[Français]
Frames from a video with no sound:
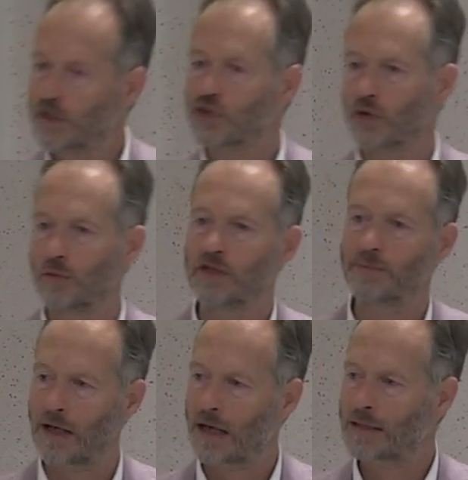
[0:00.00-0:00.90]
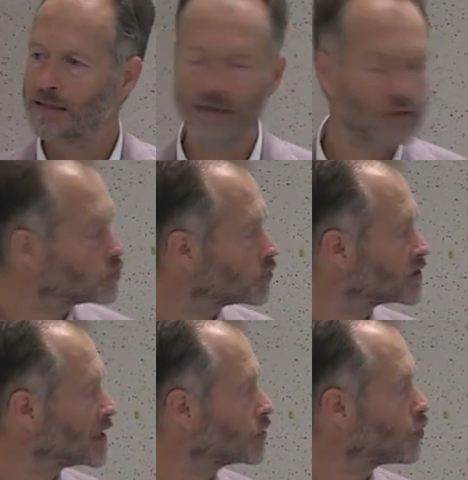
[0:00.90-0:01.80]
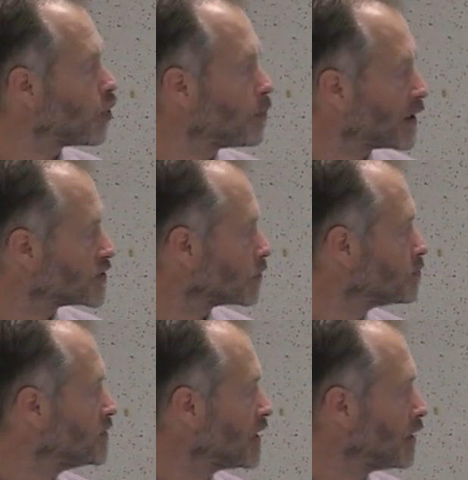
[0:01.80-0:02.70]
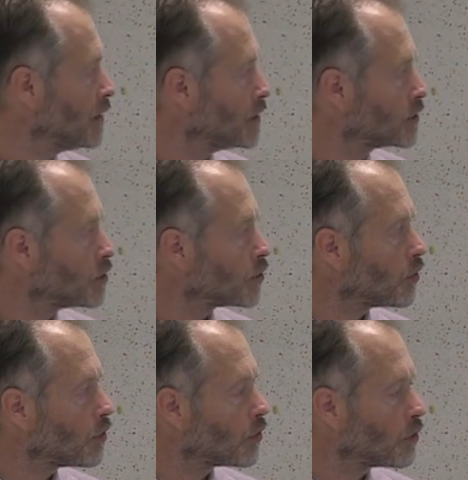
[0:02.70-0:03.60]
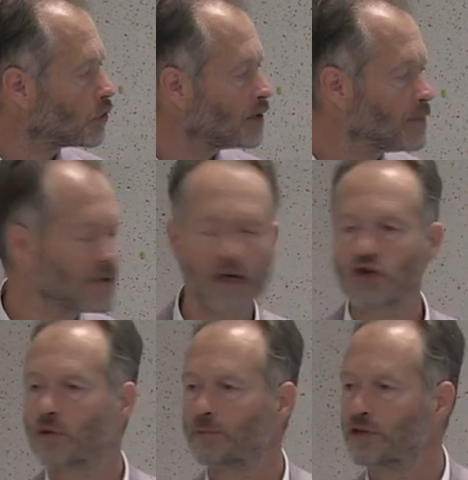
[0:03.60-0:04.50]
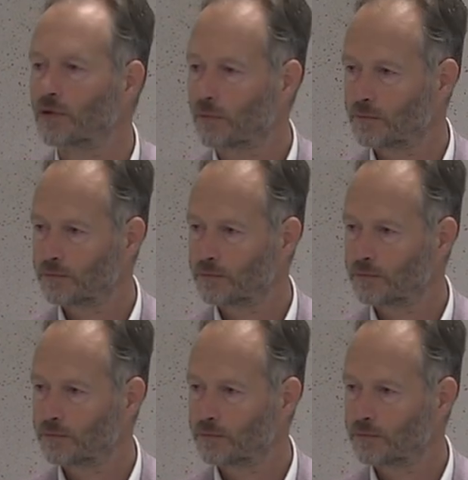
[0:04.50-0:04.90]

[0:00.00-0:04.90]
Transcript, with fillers: qui sont émises par la racine, ce sont celles que représente bien, que reconnaît bien le champignon.